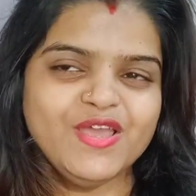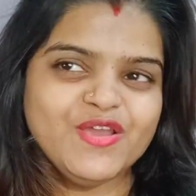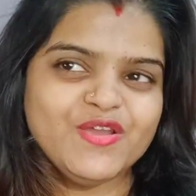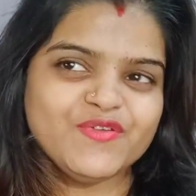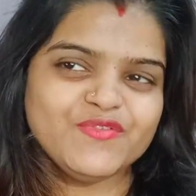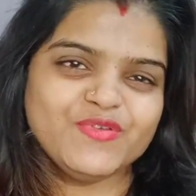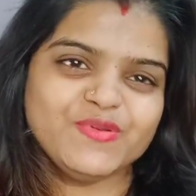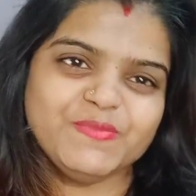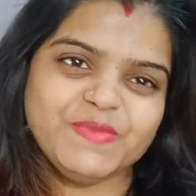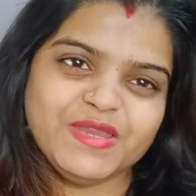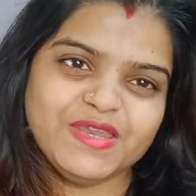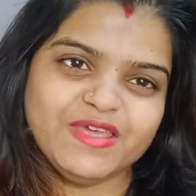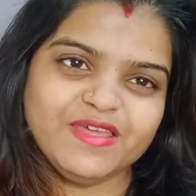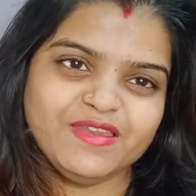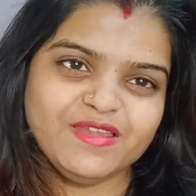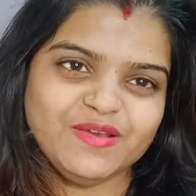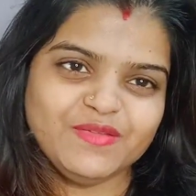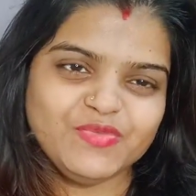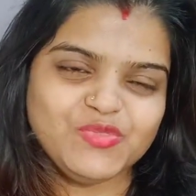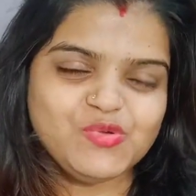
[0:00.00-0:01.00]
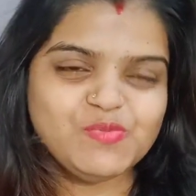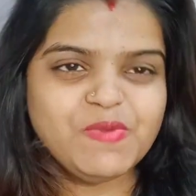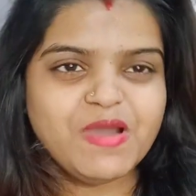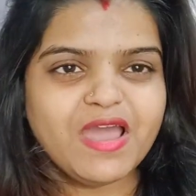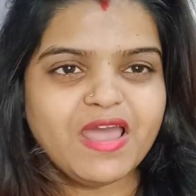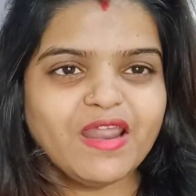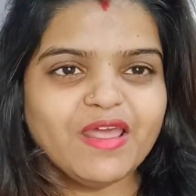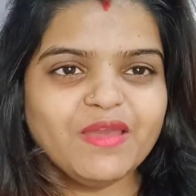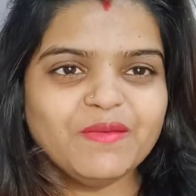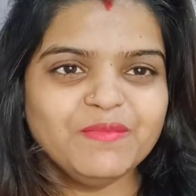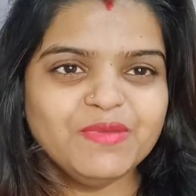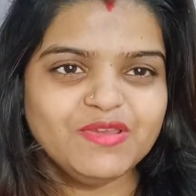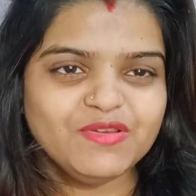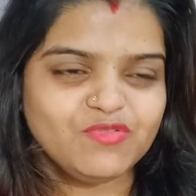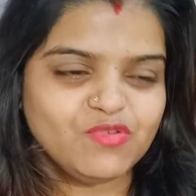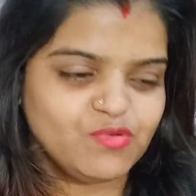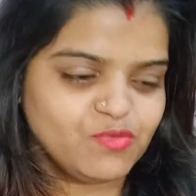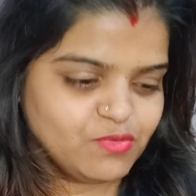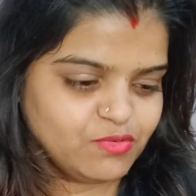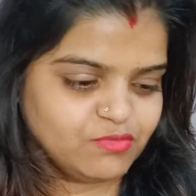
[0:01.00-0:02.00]
फिर मैंने ना दोबारा भी
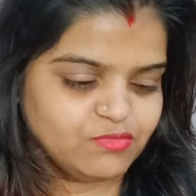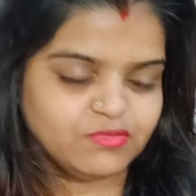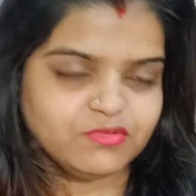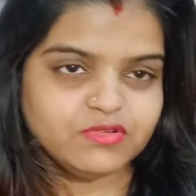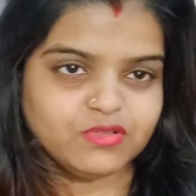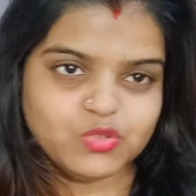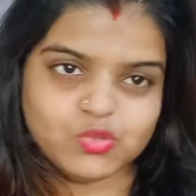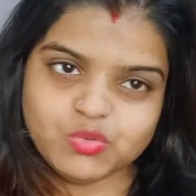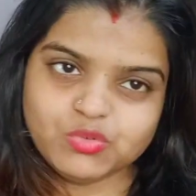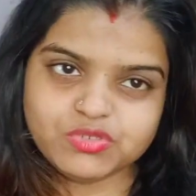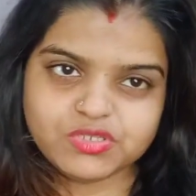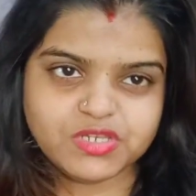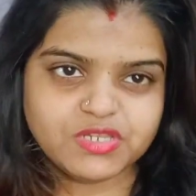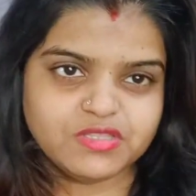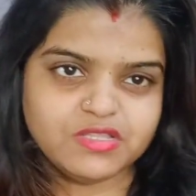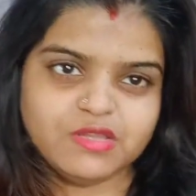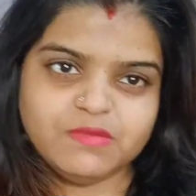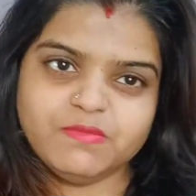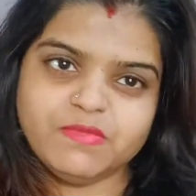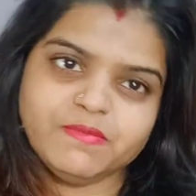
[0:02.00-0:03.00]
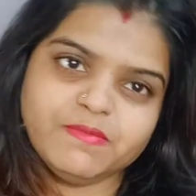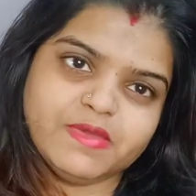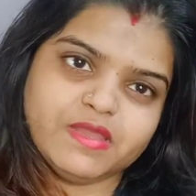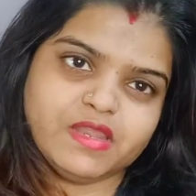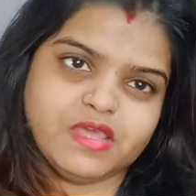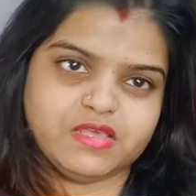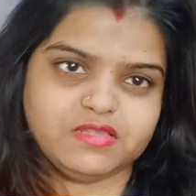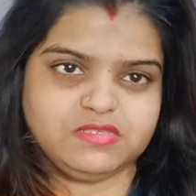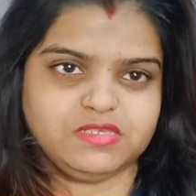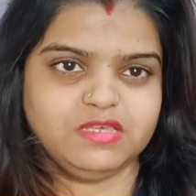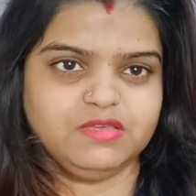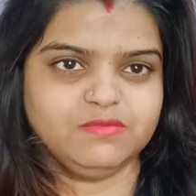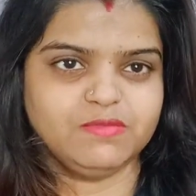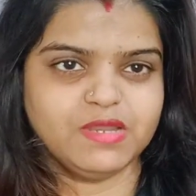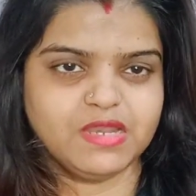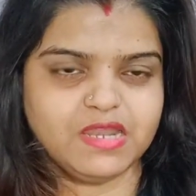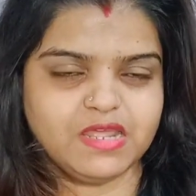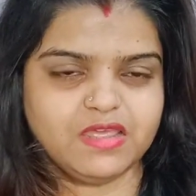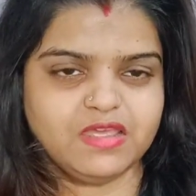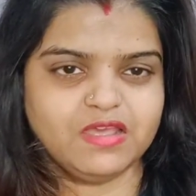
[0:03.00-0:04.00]
वो दूसरे दिन भी मैंने ऐसे ही
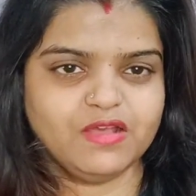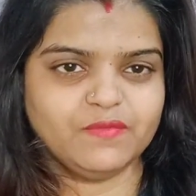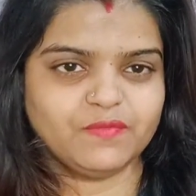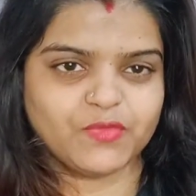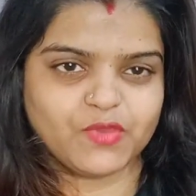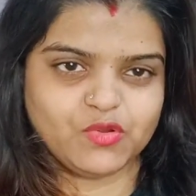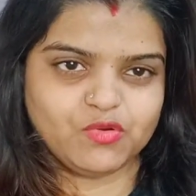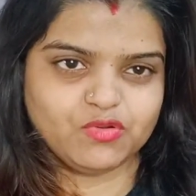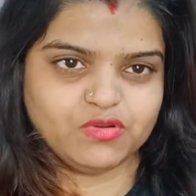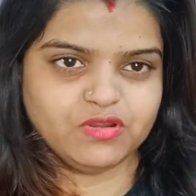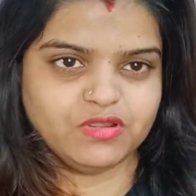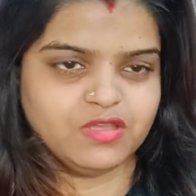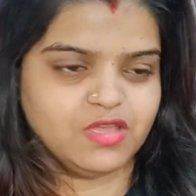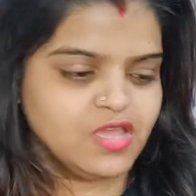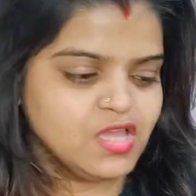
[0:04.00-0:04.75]
बनाया और